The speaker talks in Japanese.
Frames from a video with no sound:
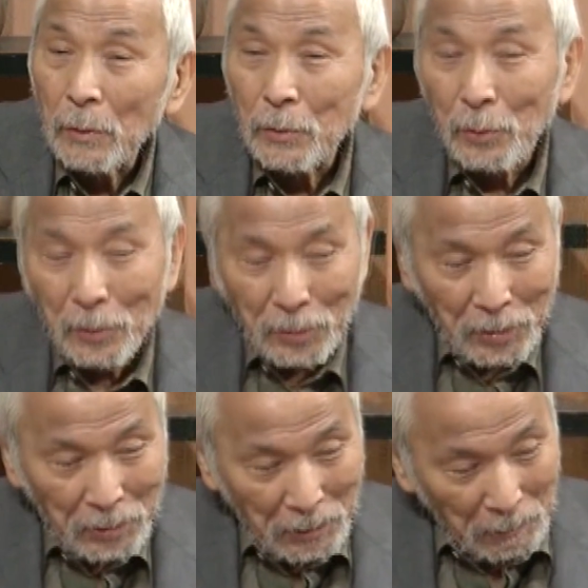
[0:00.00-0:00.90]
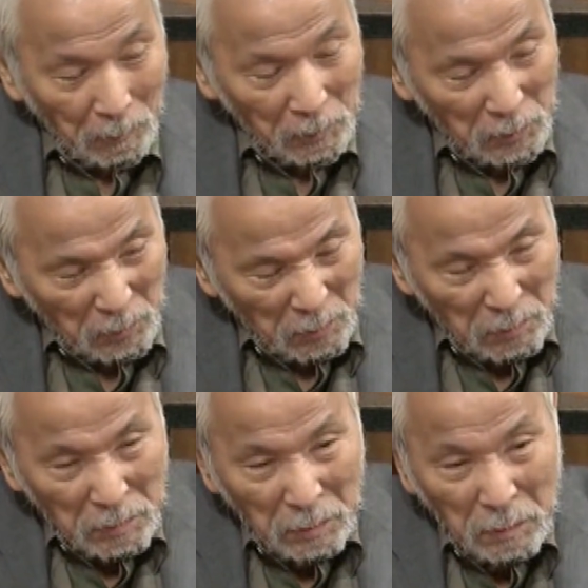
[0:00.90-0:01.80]
はその点でもう非
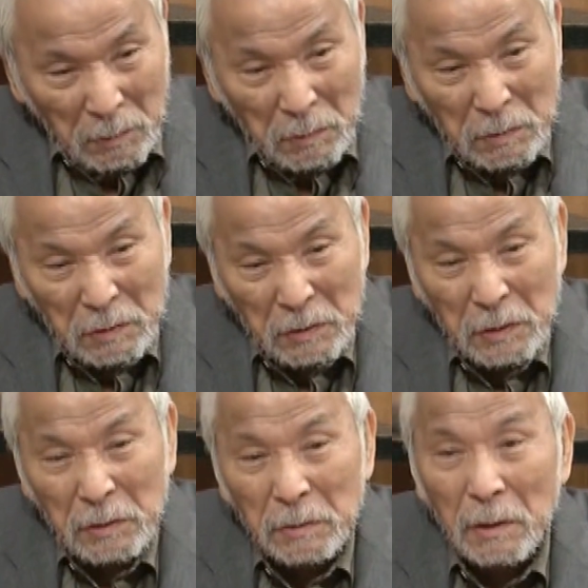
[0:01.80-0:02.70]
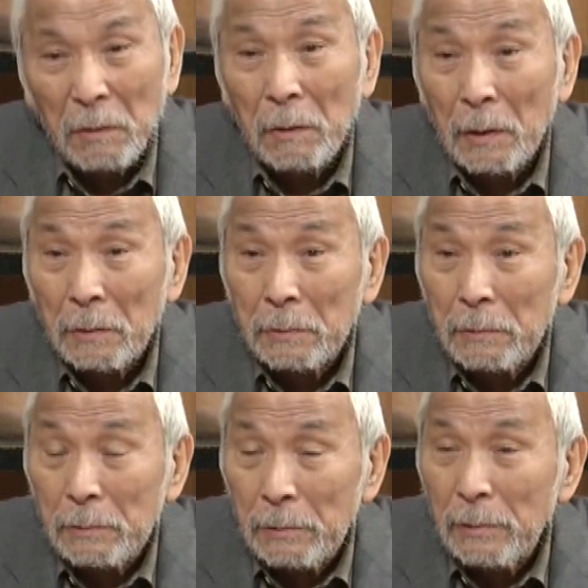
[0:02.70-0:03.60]
常にこう皮肉なのはね、
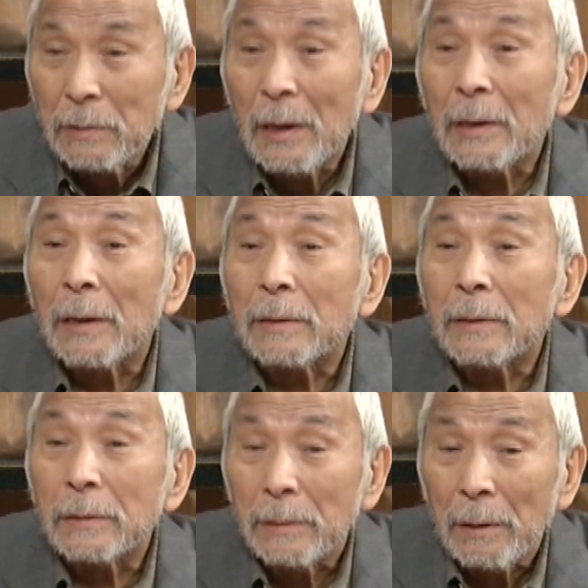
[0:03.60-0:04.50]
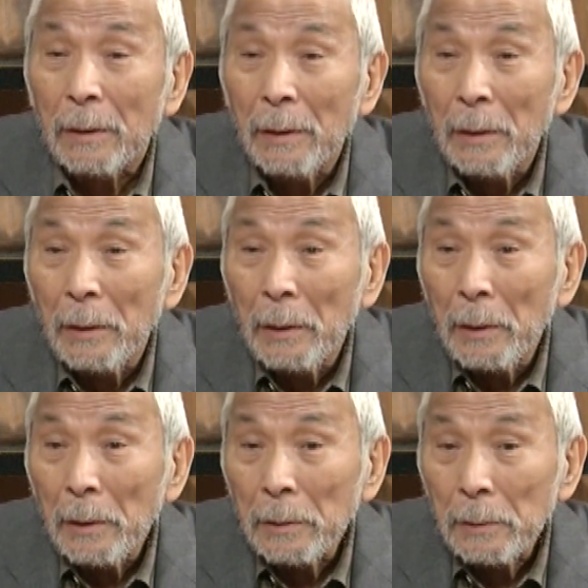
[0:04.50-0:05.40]
はい、軍隊なんです
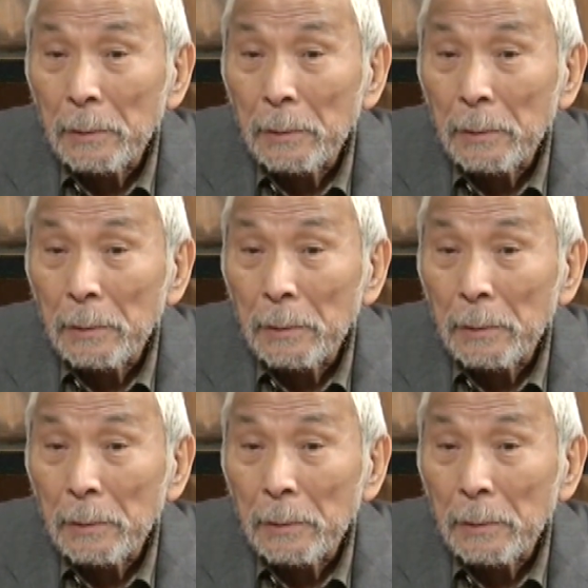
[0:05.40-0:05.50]
よ。